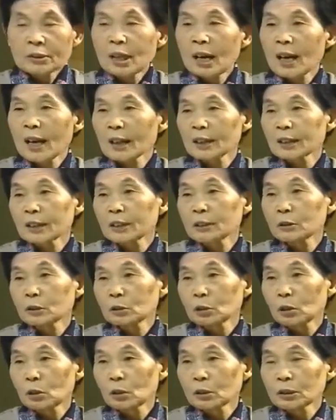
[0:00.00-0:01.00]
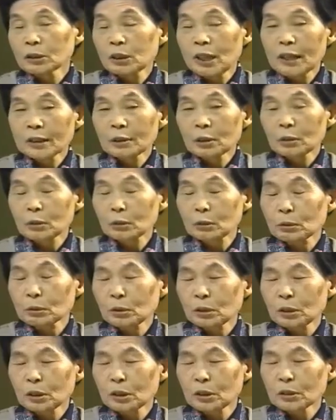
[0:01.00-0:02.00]
流れるようにあの
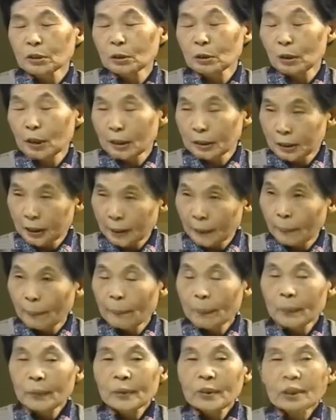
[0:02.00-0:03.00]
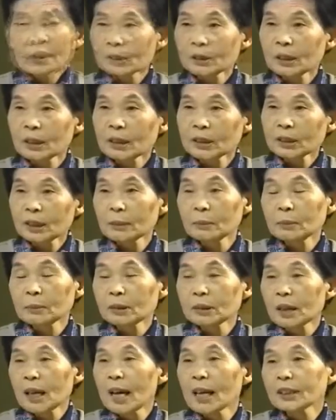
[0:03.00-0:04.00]
震えるのはね皆さん
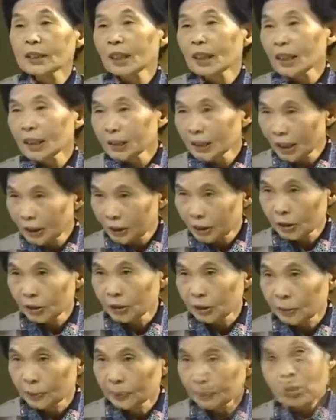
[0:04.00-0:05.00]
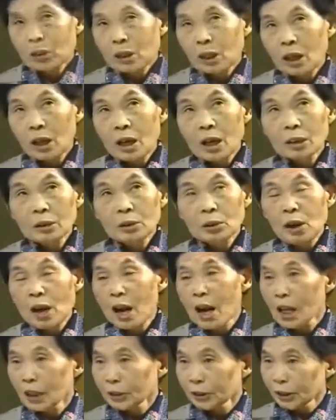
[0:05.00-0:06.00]
みんな裸なんですあの
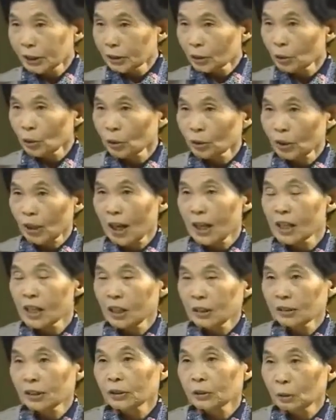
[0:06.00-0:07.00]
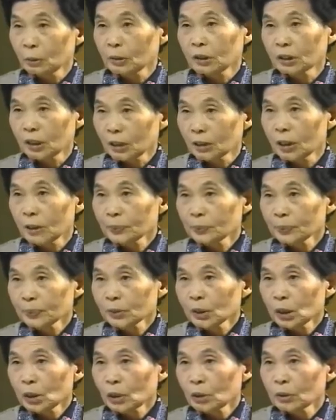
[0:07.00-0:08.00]
走るほど速いんですみんなね
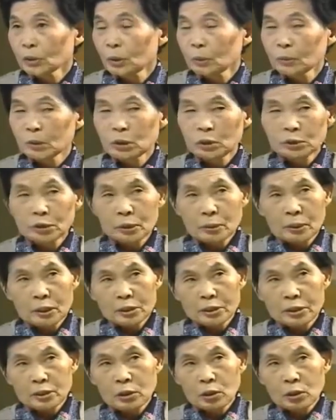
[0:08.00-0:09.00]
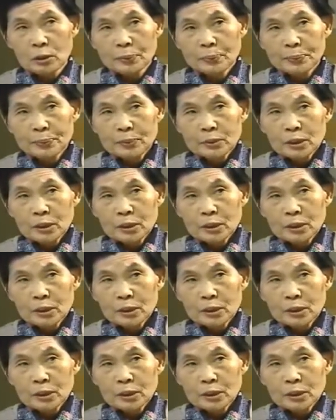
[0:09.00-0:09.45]
で三好橋の